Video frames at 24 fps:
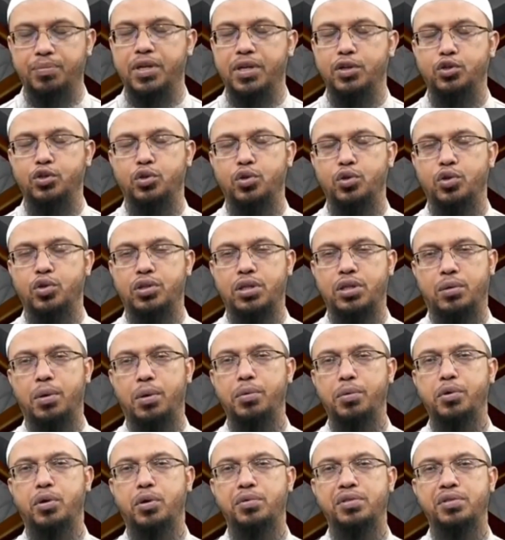আপনার জন্য
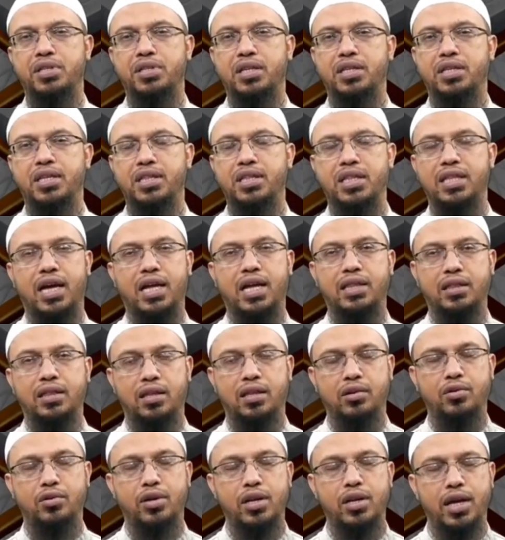স্বাভাবিক অবস্থাতে দান
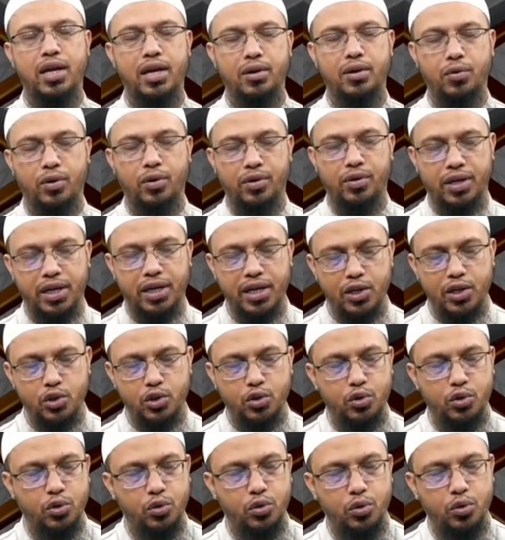দক্ষিণা এগুলোকে
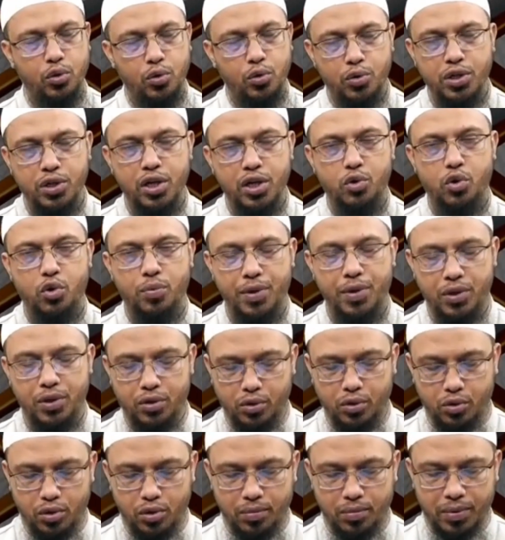যত লুকিয়ে করবেন
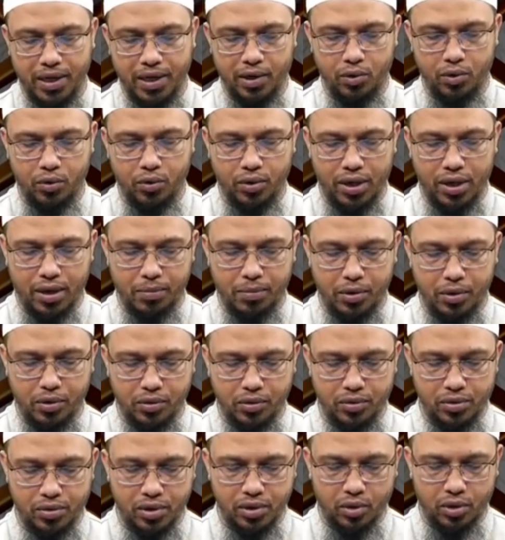ততই ভালো এবং
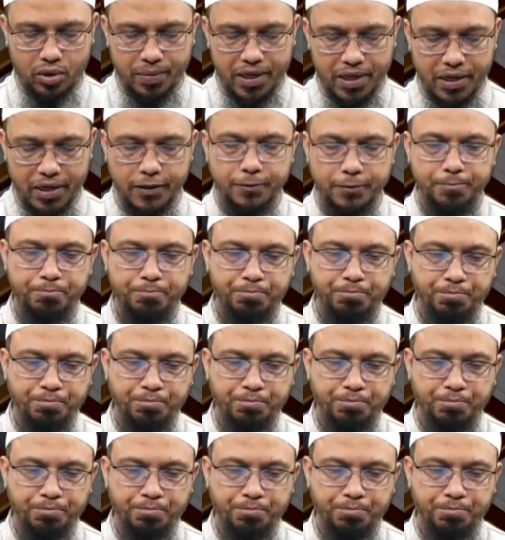স্বভাবের